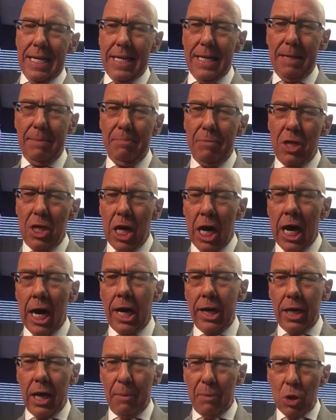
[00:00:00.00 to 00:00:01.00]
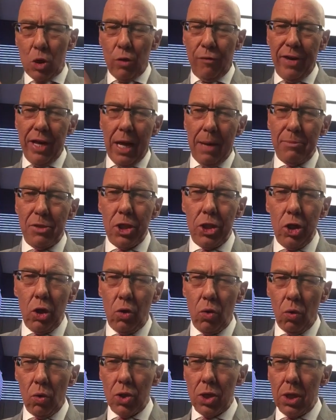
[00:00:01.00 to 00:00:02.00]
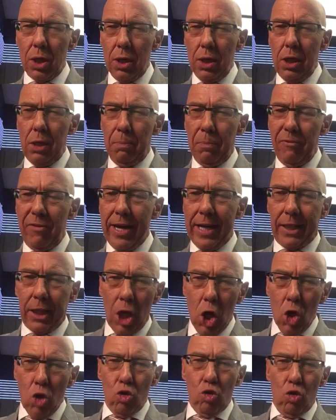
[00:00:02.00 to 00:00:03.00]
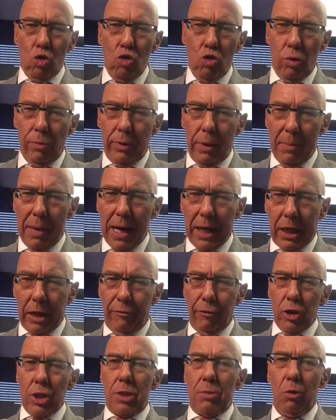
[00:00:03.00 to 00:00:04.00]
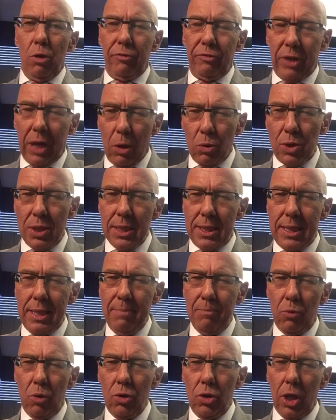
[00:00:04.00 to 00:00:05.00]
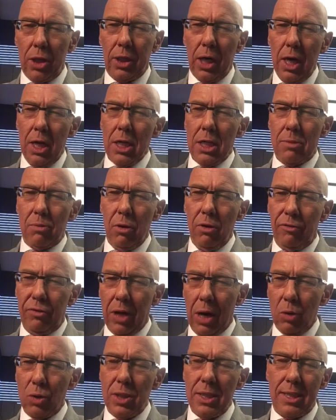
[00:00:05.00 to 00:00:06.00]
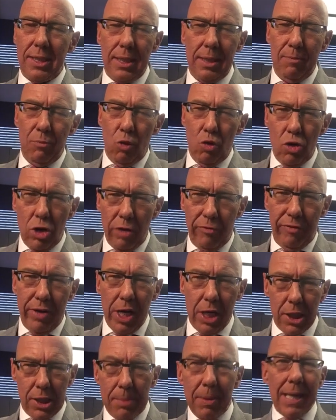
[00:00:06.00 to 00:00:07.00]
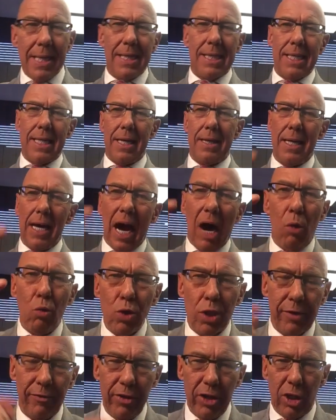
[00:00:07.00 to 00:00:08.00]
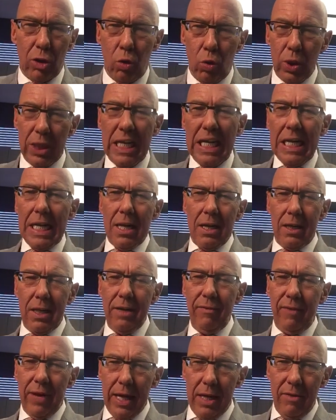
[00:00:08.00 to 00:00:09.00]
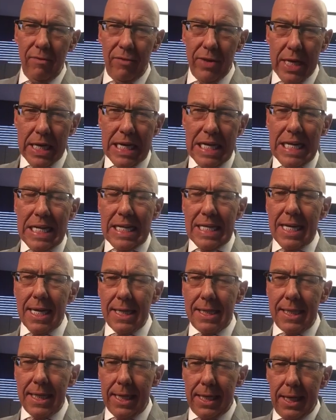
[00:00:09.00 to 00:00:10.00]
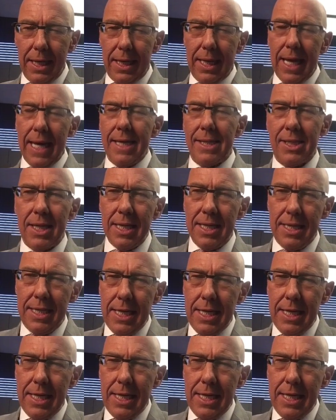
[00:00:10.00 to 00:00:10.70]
im Jahr. Ja, aber so viel haben sich die Kurse da nicht bewegt. Rund um die Marke von 12.700, 12.724. Ja, die Auswirkungen, die werden wir tatsächlich erst